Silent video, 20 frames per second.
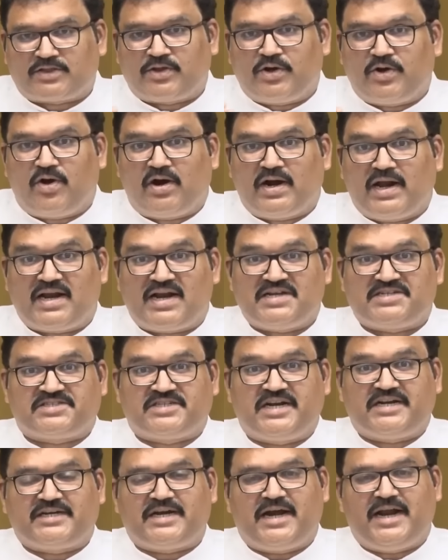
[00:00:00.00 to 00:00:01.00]
అది మొత్తం కూడా
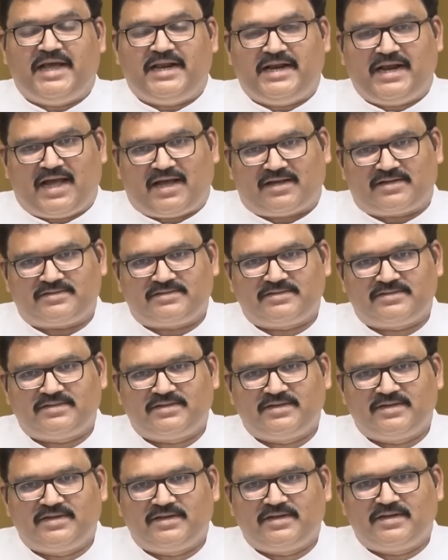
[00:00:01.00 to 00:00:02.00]
రెస్ట్రిక్టెడ్ ఏరియా
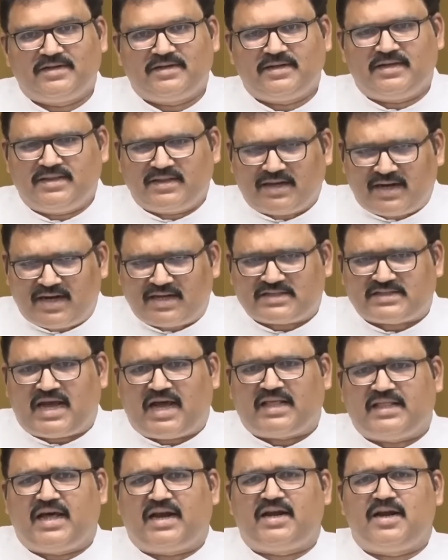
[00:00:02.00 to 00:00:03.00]

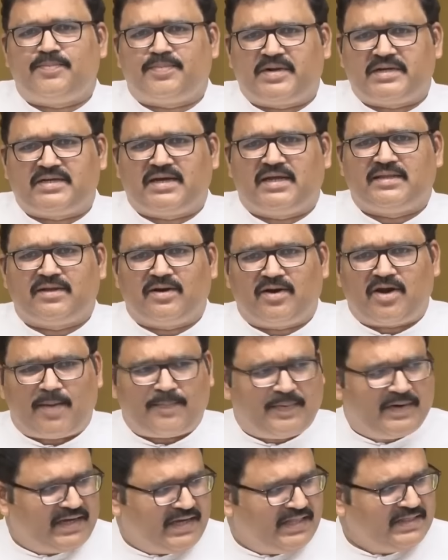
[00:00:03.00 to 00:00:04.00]
ఎందుకంటే సాధారణ
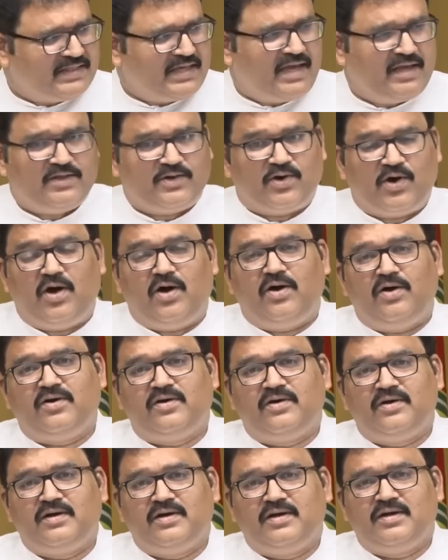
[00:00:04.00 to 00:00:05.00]
ప్రజలందరూ లోపలికి వెళ్తే ఇదిగో
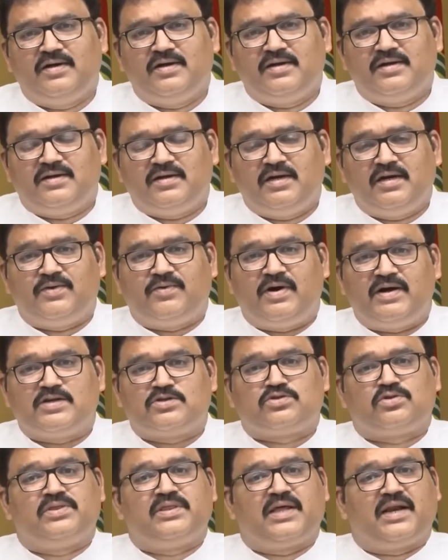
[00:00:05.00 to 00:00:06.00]

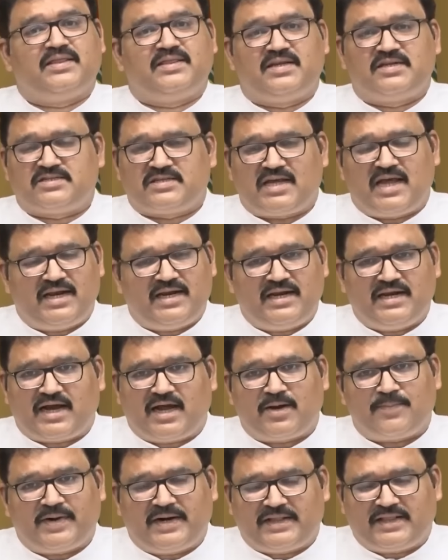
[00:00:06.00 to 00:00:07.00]
ఇటువంటి సుందర
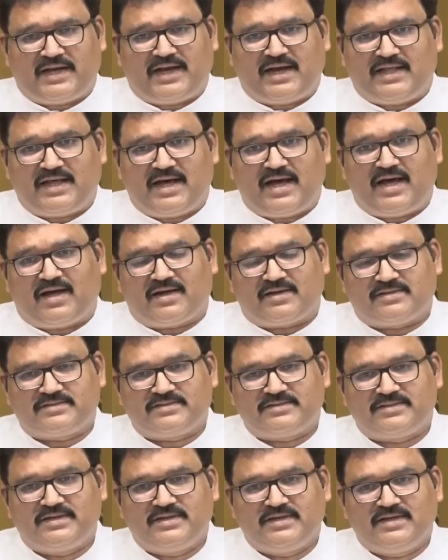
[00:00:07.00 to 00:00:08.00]
దృశ్యాలని కనపడతాయి కదా
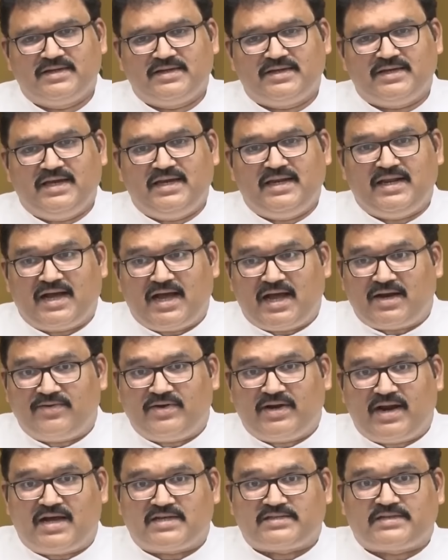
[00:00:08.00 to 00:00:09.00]
ఈయన
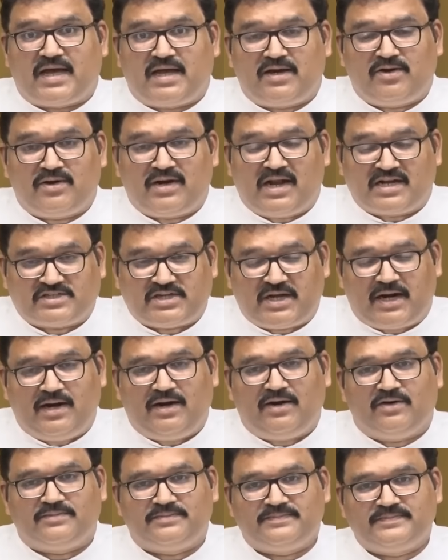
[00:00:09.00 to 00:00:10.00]
గారి విలాసాలు
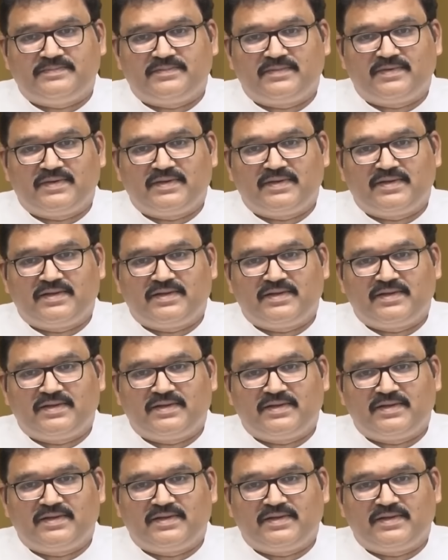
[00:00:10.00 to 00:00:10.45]
లగ్జరీలు